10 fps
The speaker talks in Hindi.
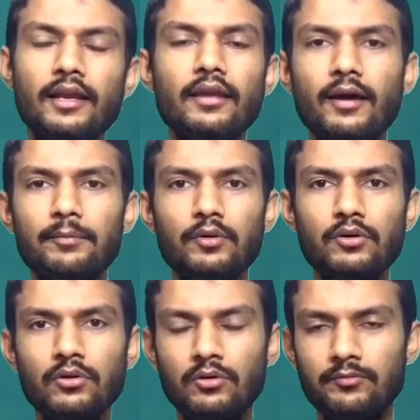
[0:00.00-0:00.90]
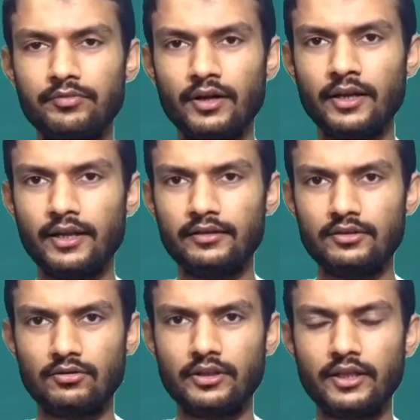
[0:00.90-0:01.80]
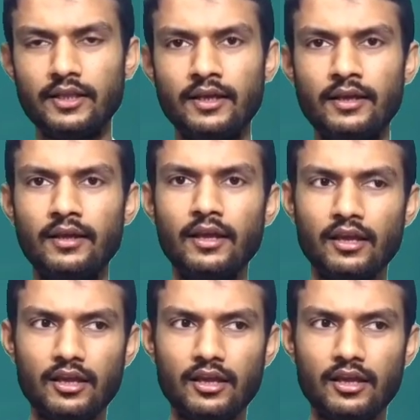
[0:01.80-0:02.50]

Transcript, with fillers: लेकिन आप लोग को ऊपर हेडिंग जरूर दे देना है